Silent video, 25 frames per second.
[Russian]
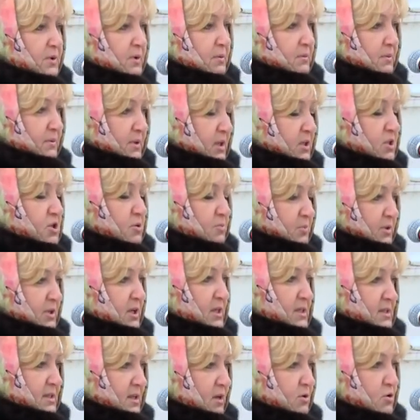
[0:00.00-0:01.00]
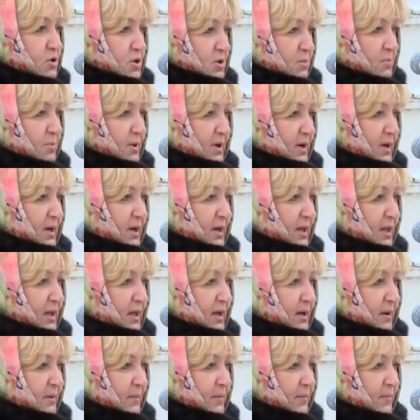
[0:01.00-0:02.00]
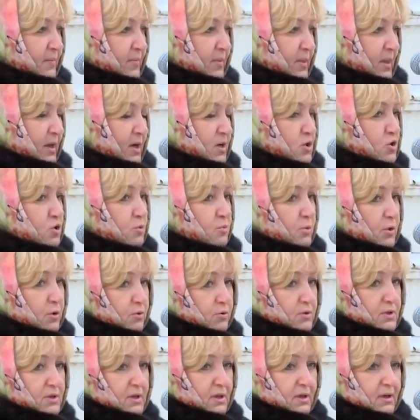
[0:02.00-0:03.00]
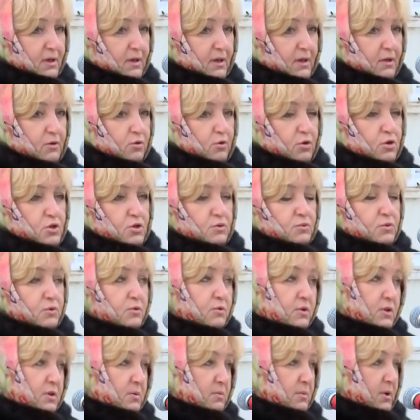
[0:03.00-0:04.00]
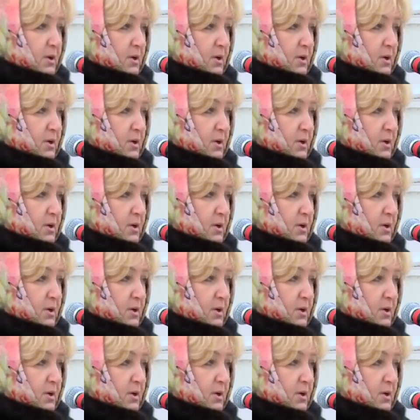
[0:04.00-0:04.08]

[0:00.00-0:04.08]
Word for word: наше подрастающее поколение чтобы люди, которые живут в этом